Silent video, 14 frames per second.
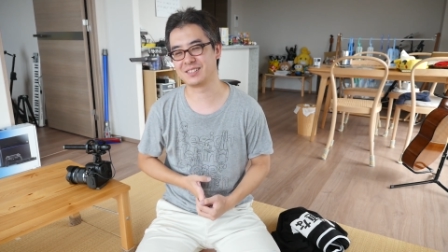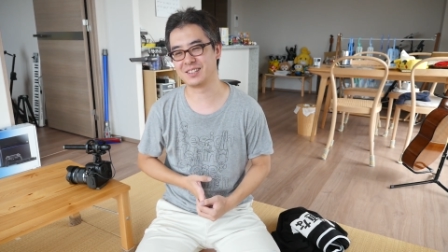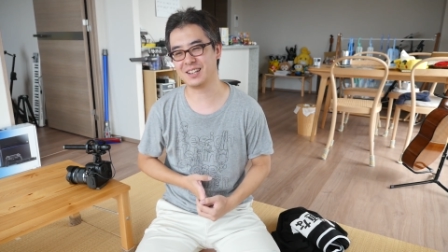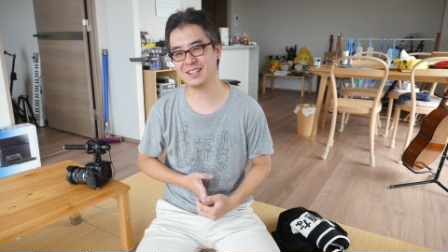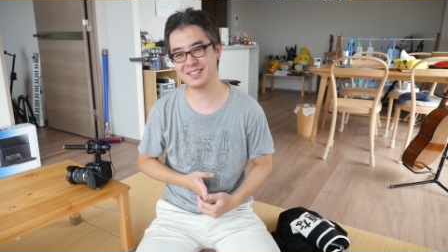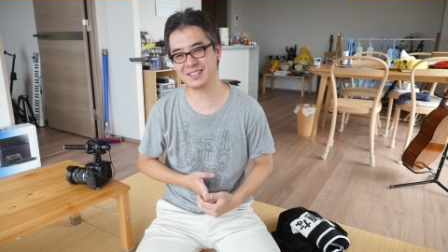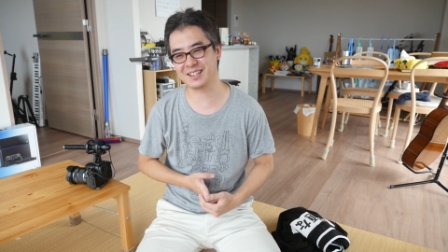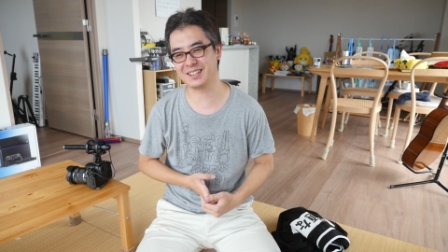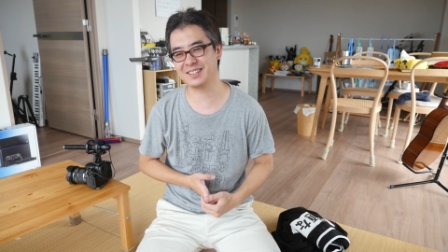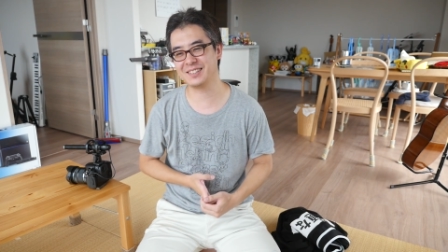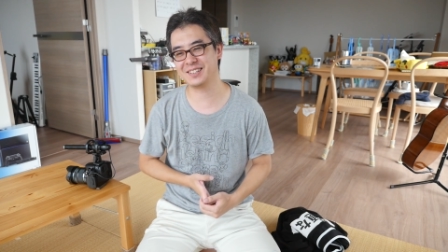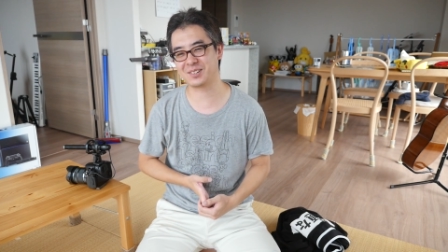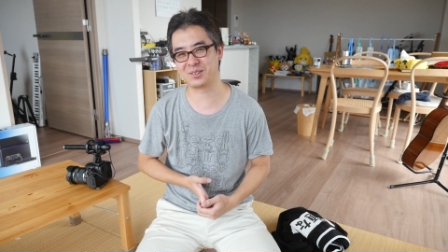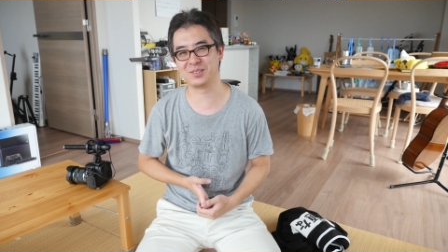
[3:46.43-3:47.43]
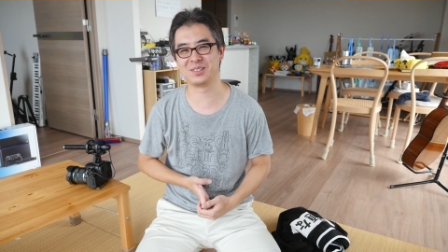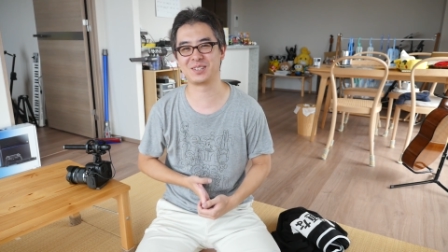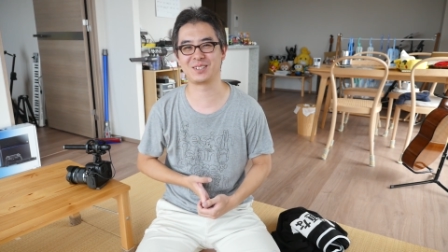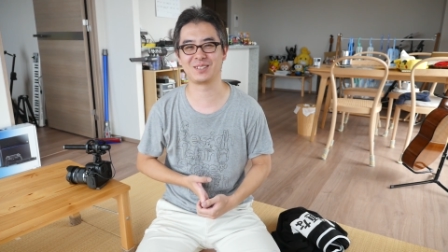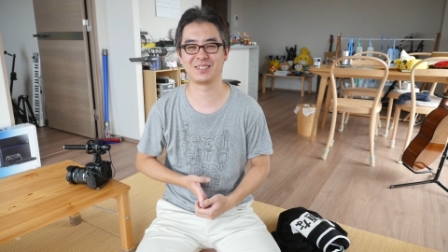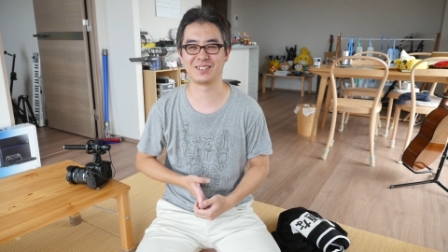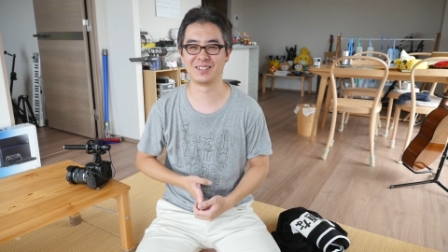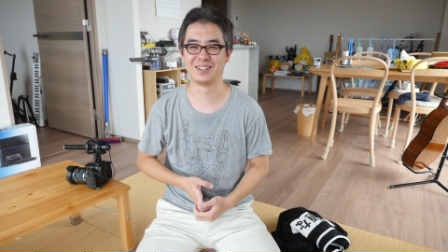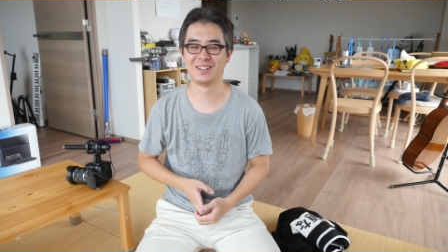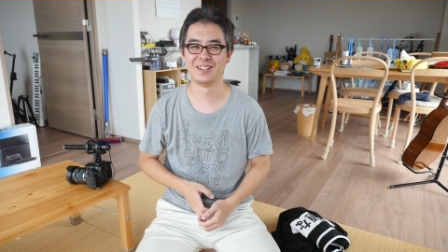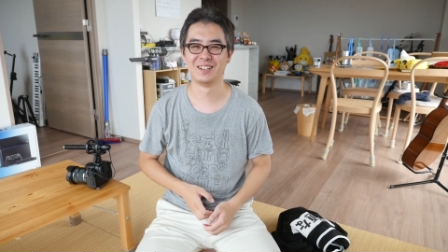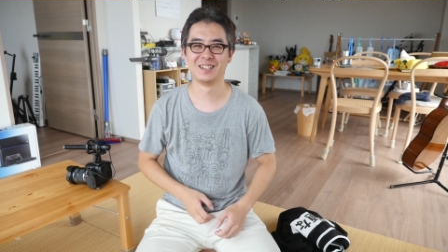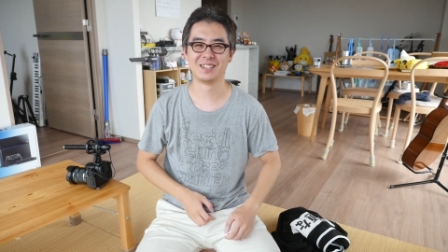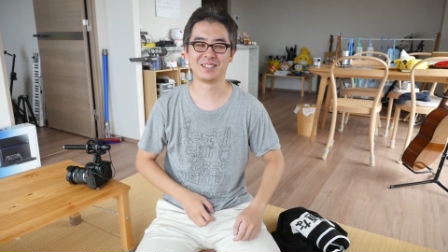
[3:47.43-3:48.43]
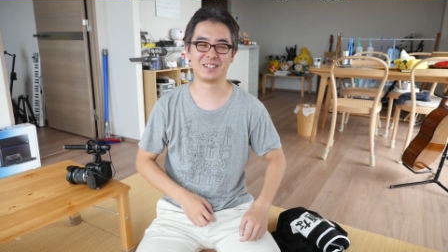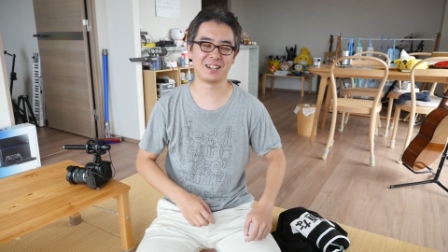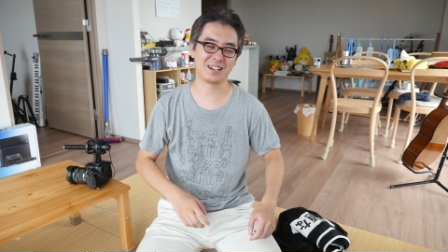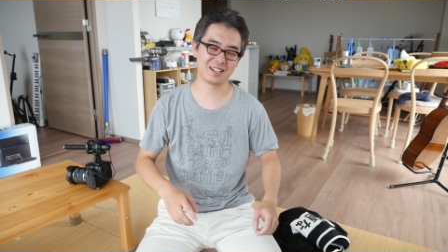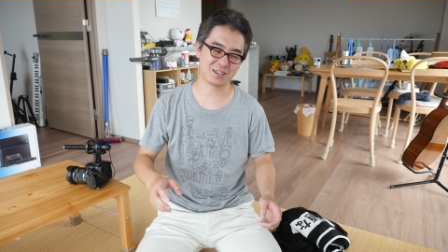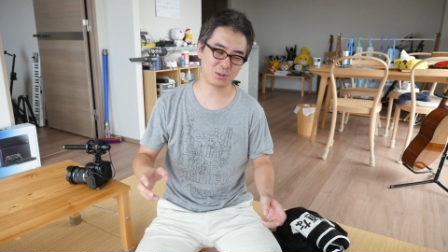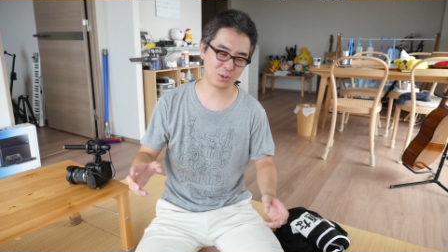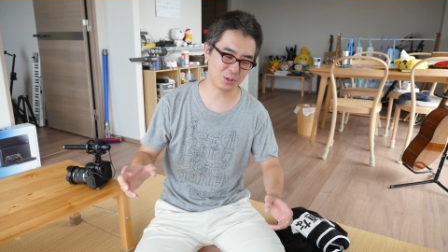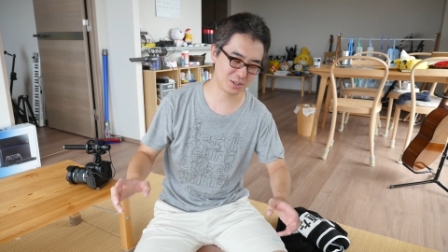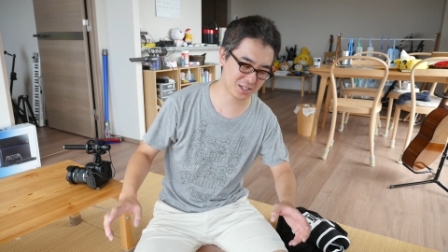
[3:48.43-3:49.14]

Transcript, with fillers: なんだなんだこの人ってだからこう